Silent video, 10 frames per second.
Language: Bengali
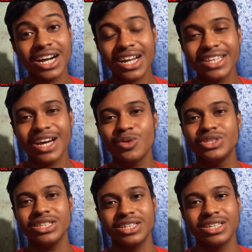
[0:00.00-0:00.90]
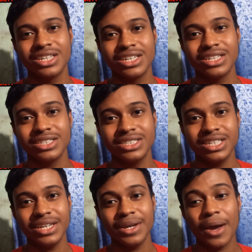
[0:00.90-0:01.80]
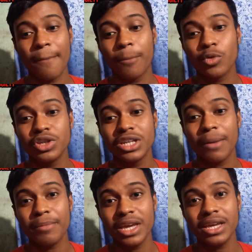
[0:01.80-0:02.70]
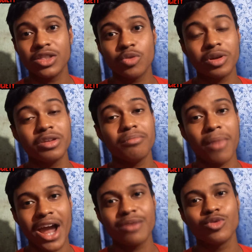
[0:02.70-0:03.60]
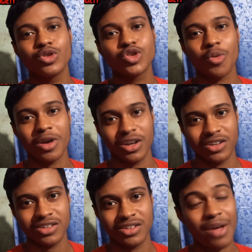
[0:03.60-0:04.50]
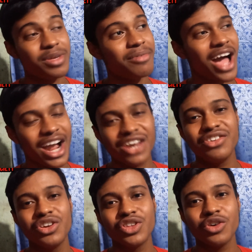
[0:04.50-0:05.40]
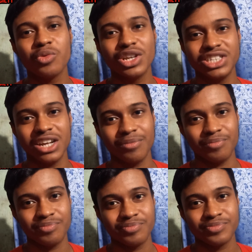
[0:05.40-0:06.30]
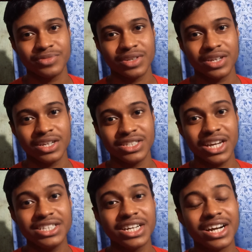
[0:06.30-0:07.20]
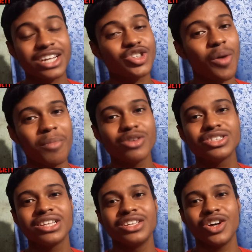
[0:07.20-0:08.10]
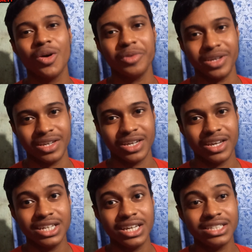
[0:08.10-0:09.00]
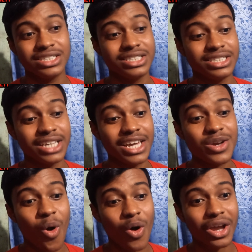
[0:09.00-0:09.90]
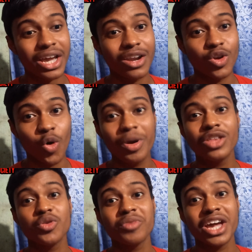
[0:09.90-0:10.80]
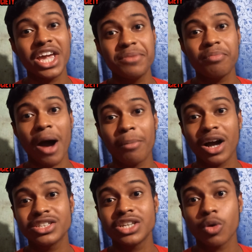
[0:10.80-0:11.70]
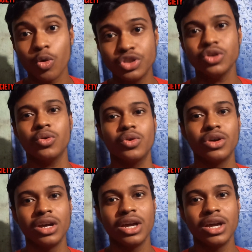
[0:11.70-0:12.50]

শিক্ষাটা দেওয়া উচিত যে প্রতিটা মেয়ে তোমাদের মায়ের মতো সমান আর আমি আমার আগের ভিডিওতেও বলেছিলাম সেই শিক্ষাটা সব মানুষকে দিতে হবে যে যেই অঙ্গের লোভে তোমরা এই পাপ কাজটা করছো